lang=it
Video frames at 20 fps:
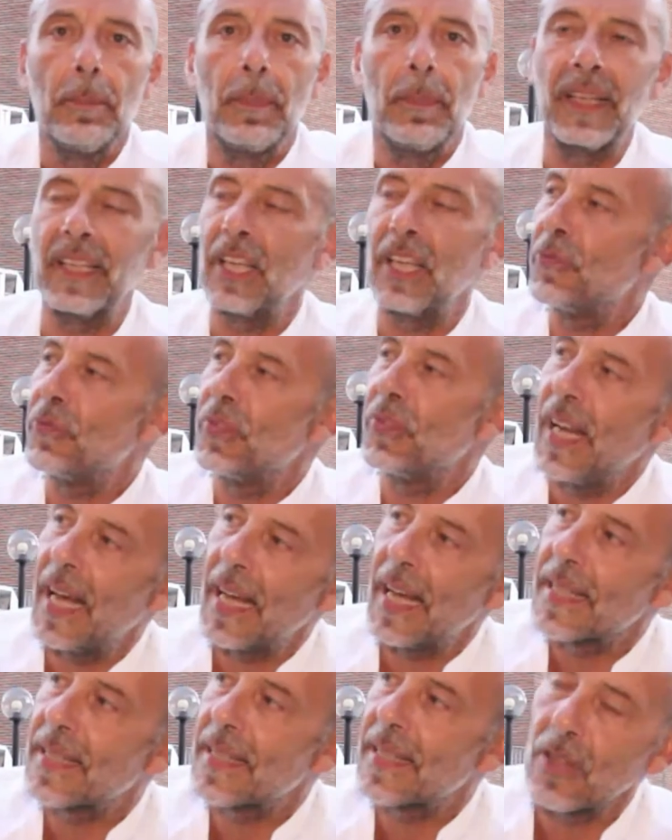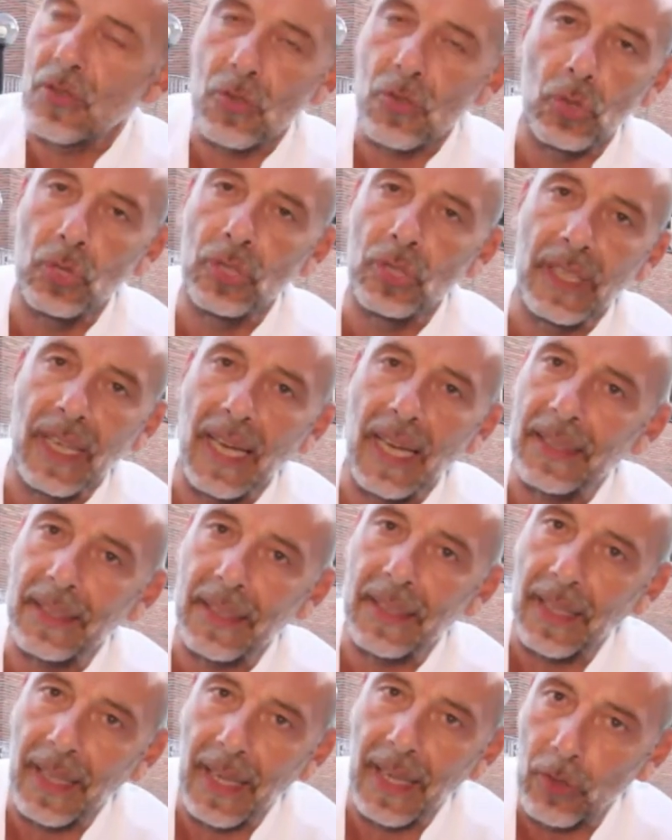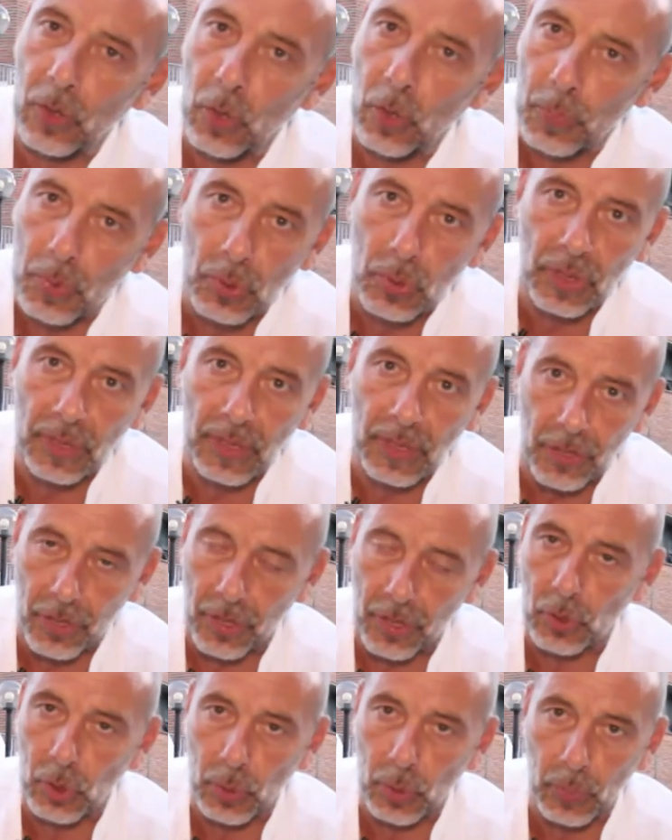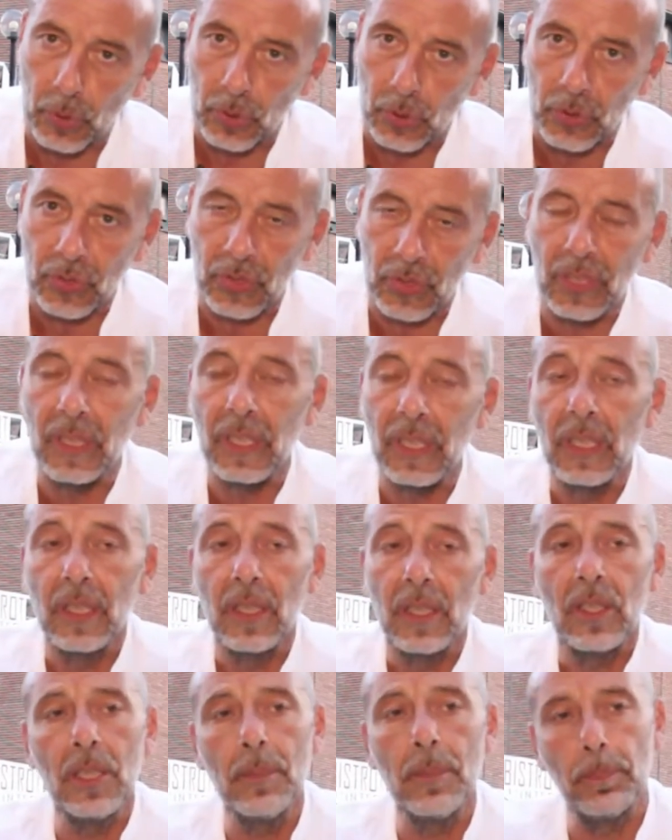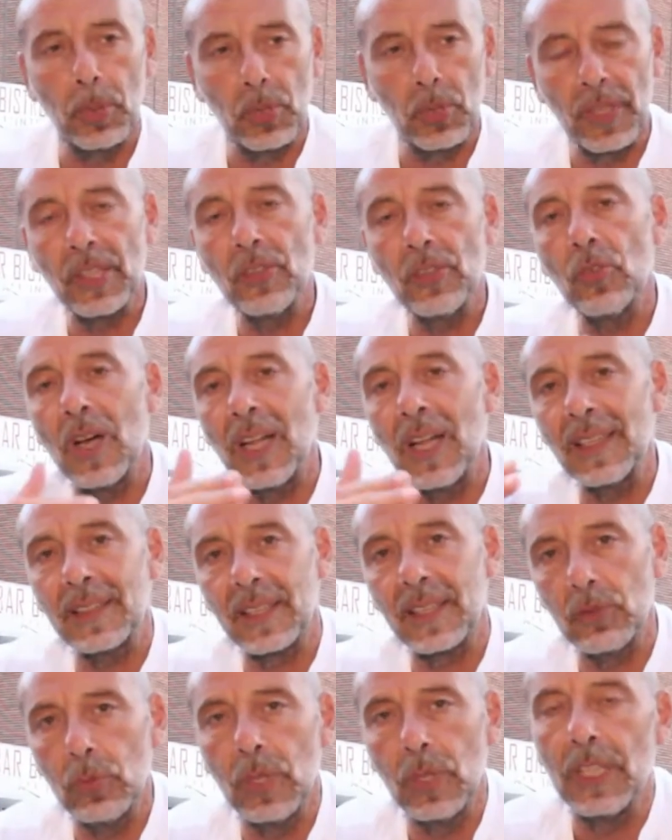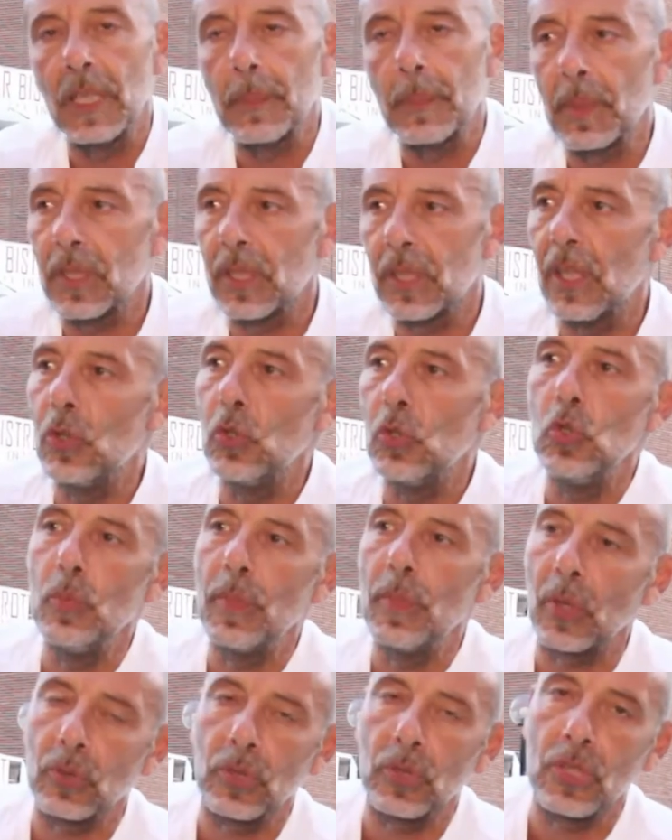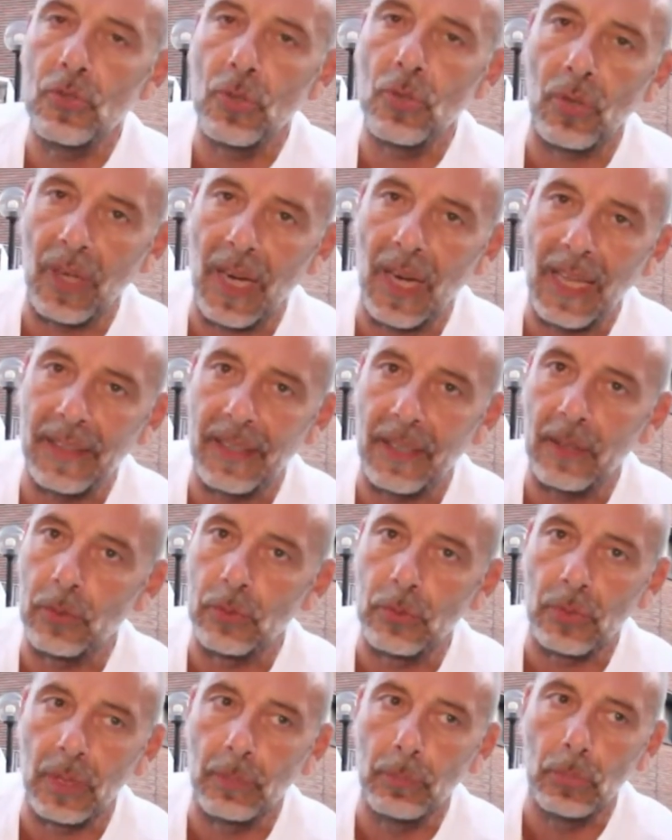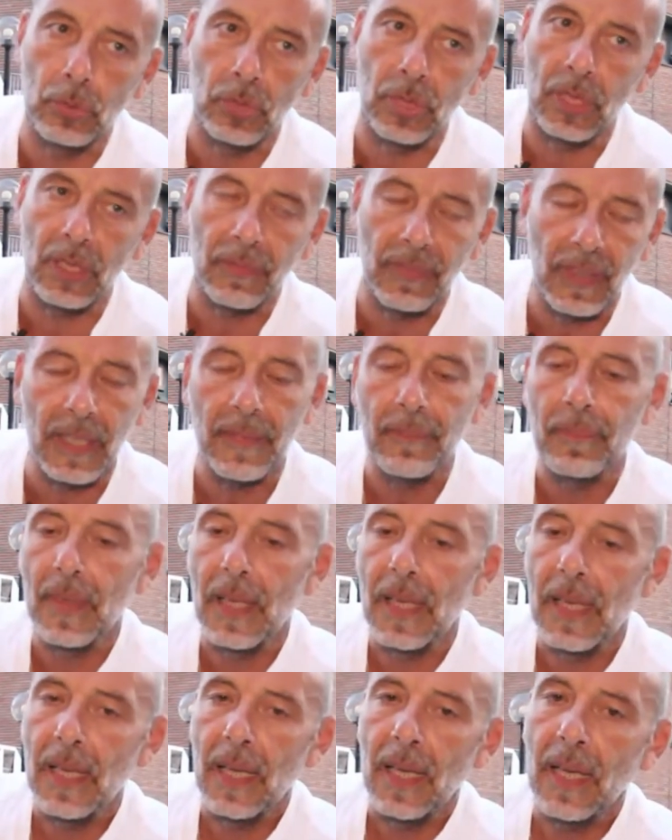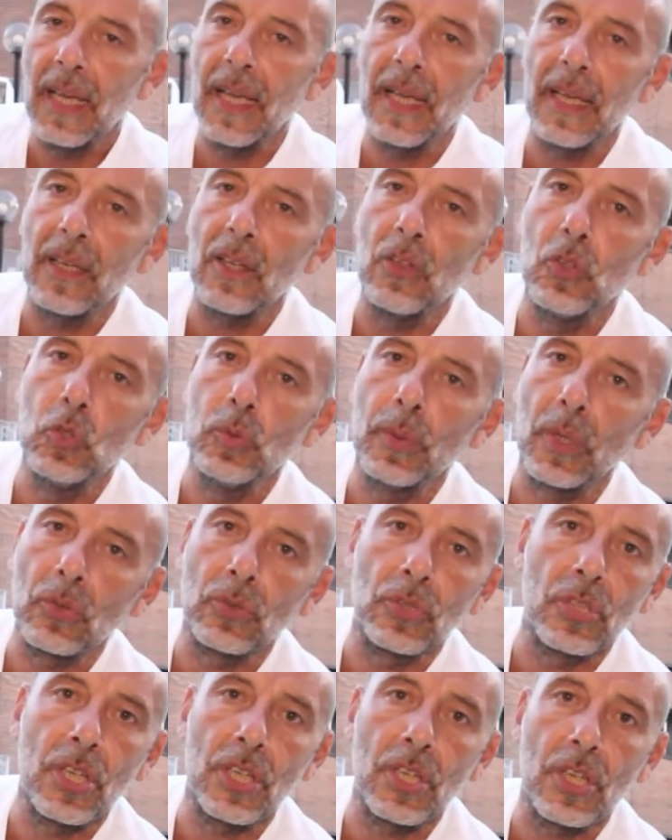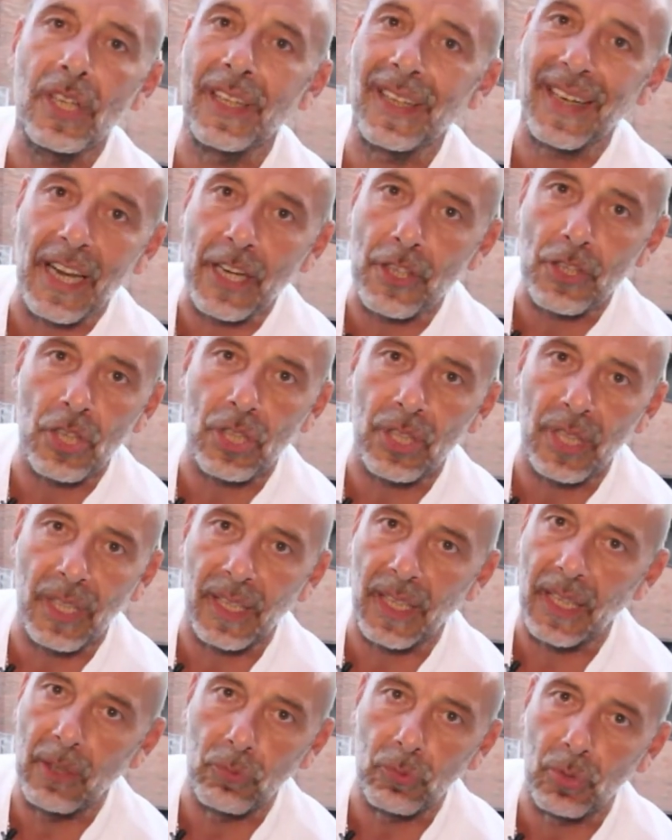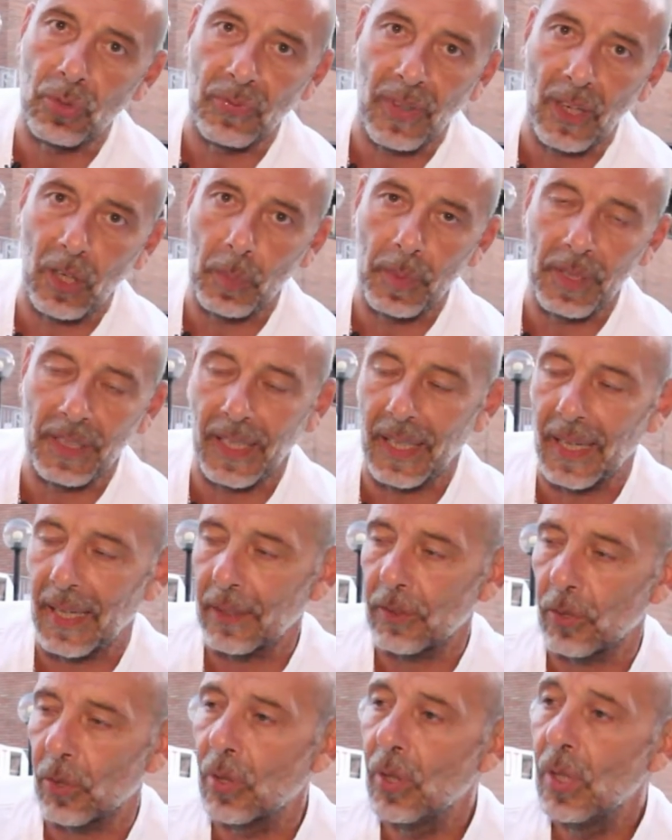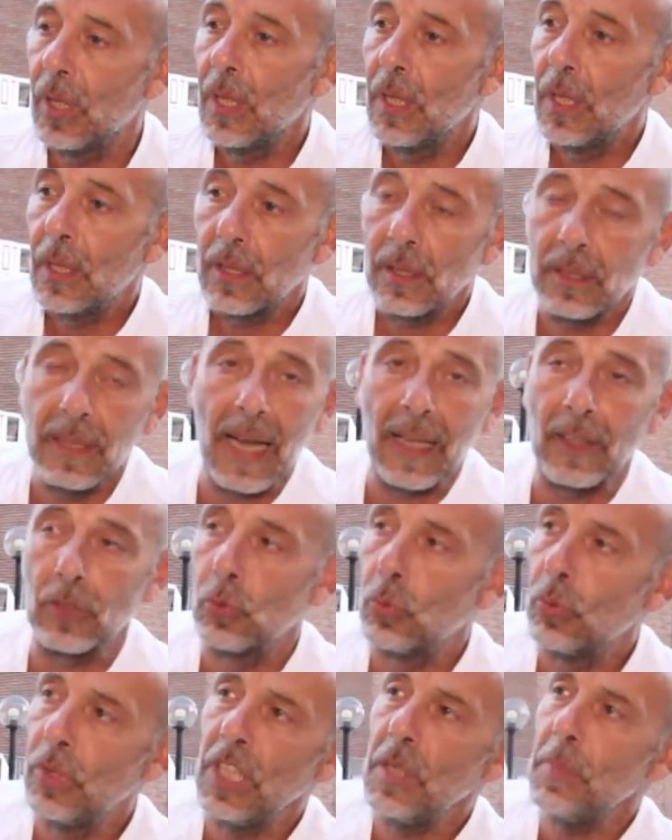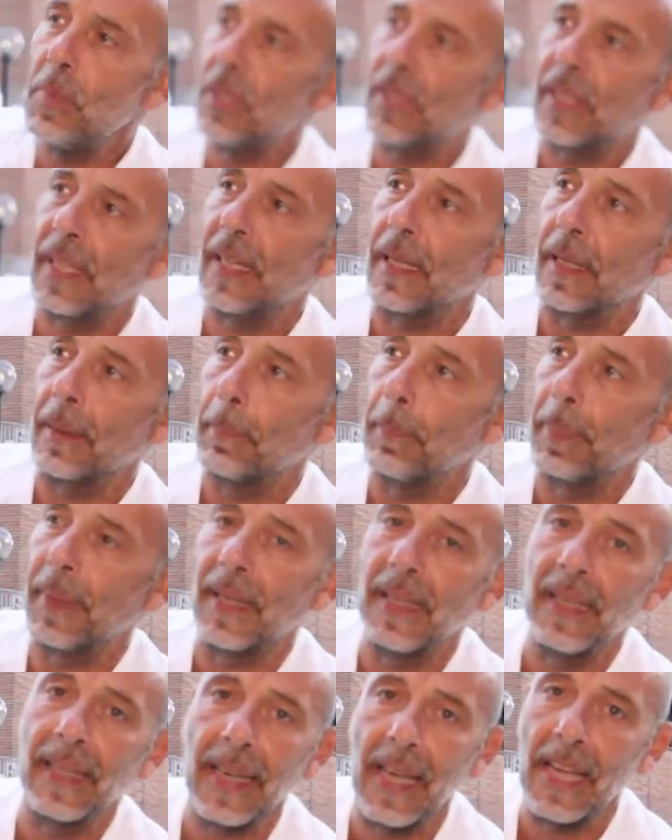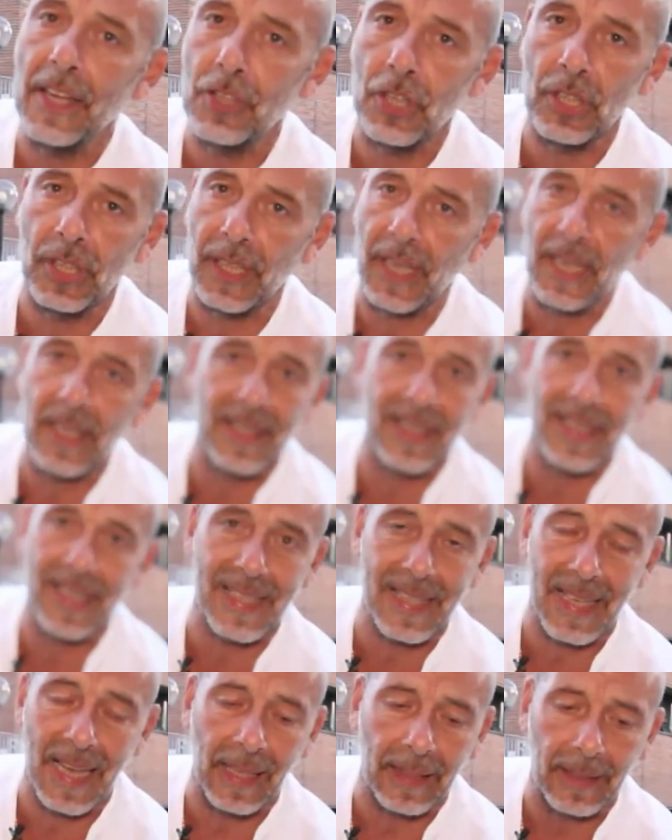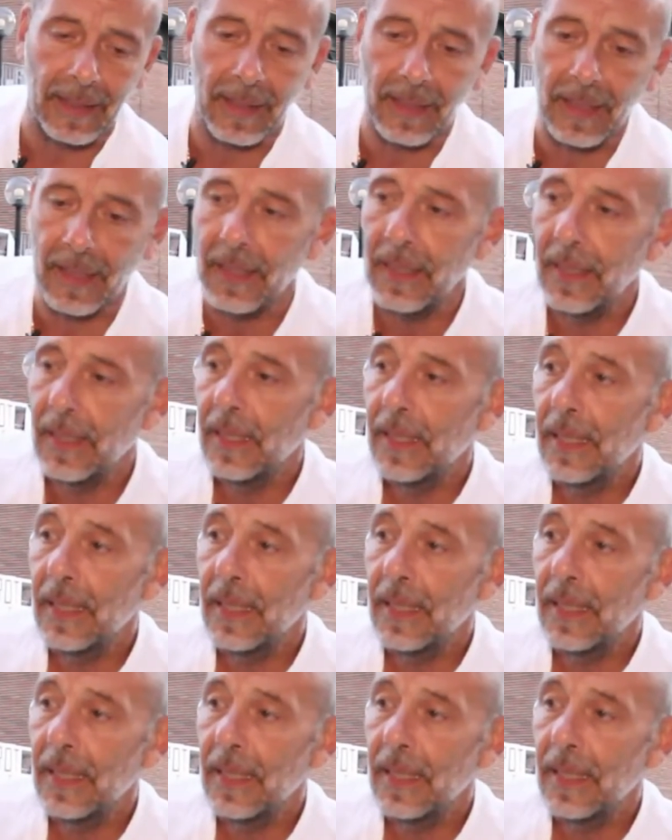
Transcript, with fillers: perché finanzia solo i teatri che hanno più di 300 posti, imponendo altri due limiti, il numero di giornate contributive e il numero di recite che uno fa come teatro danno un limite per le recite a 60,